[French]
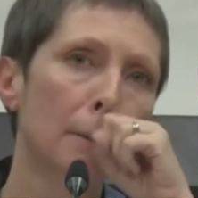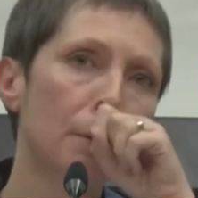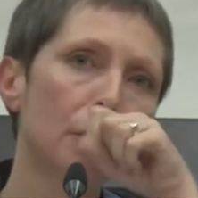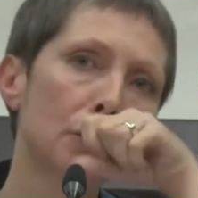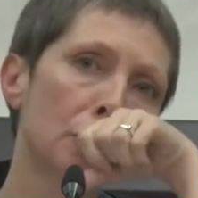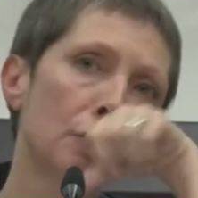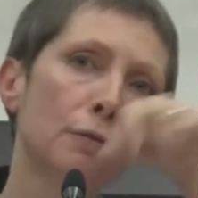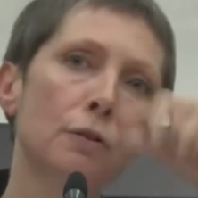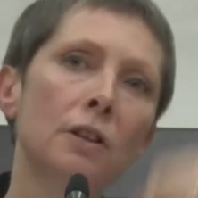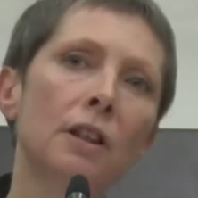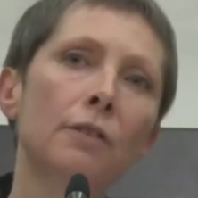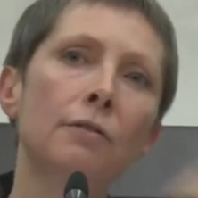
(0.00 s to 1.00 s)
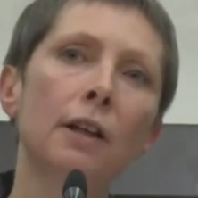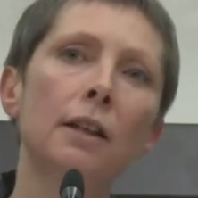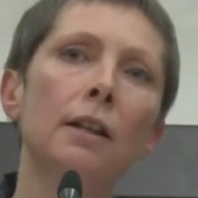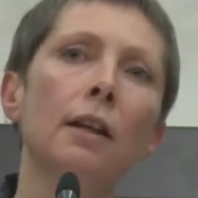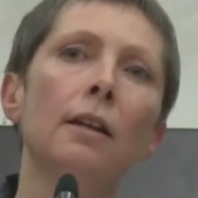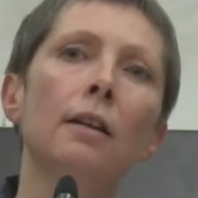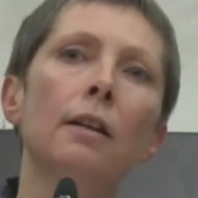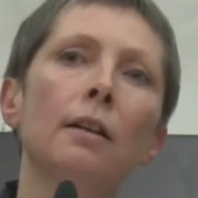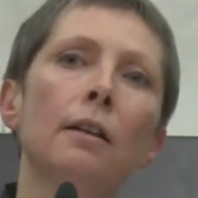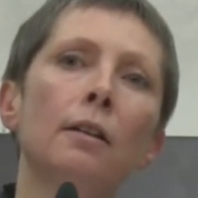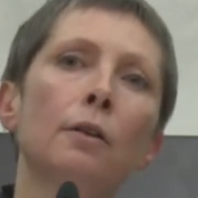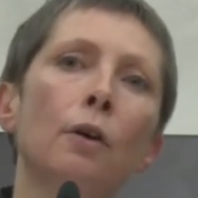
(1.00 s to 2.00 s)
pensent que le franc CFA est
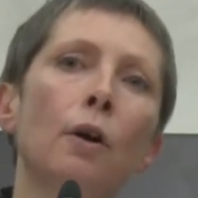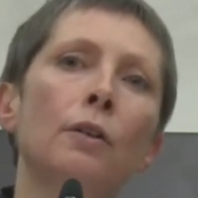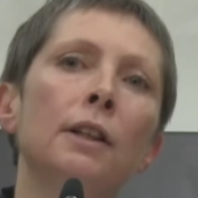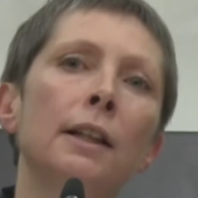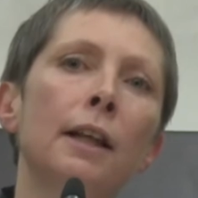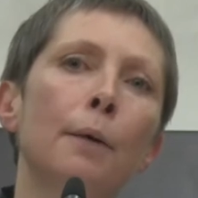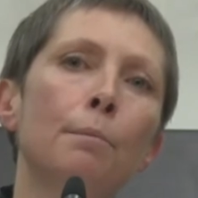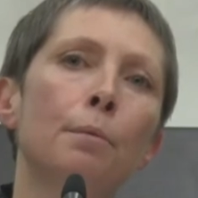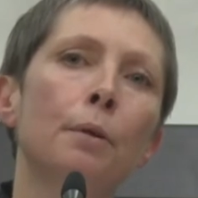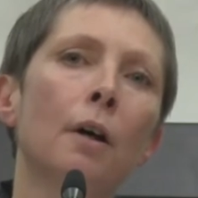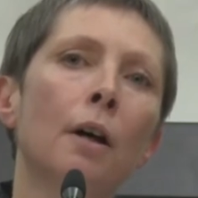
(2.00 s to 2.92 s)
un handicap,